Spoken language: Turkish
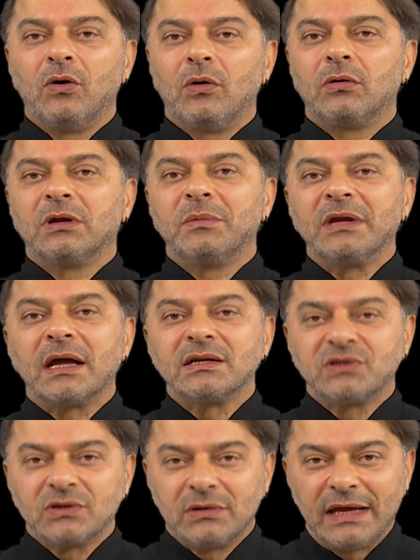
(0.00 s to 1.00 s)
Orada biraz
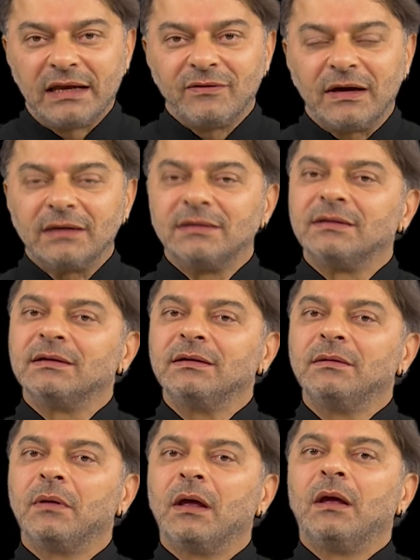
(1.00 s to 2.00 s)
deri vardı,
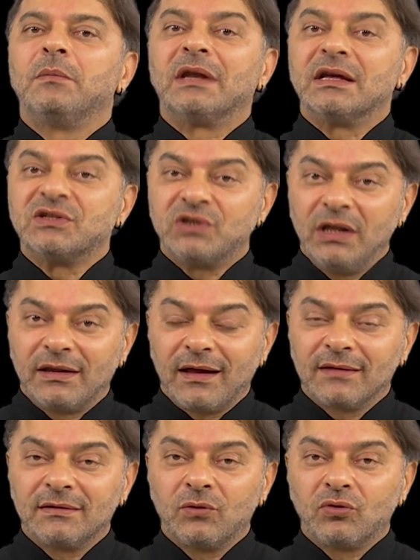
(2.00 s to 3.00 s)
biraz cilt
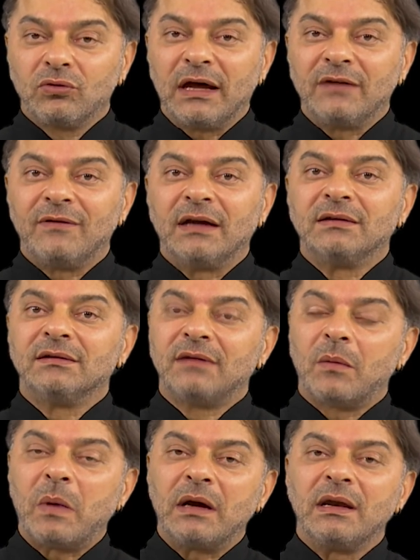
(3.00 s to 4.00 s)
altı dokular vardı,
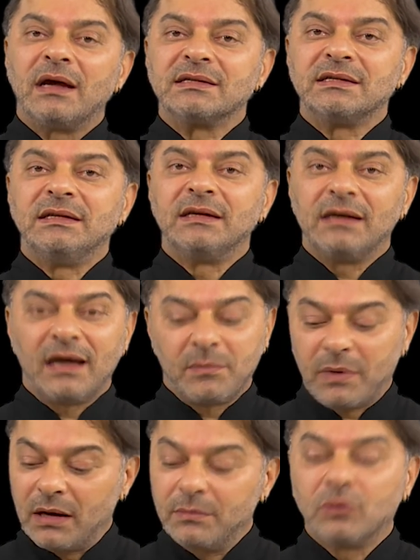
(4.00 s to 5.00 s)
damarlar, sinirler,
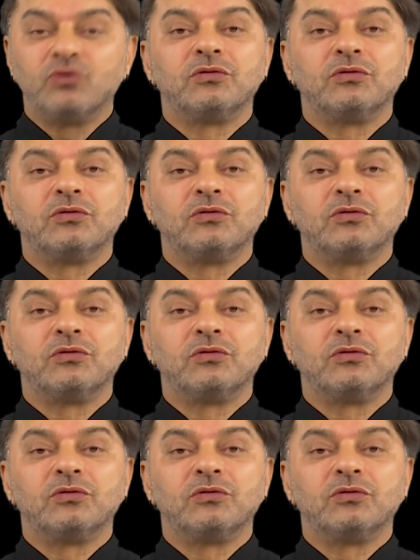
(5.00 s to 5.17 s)
parmak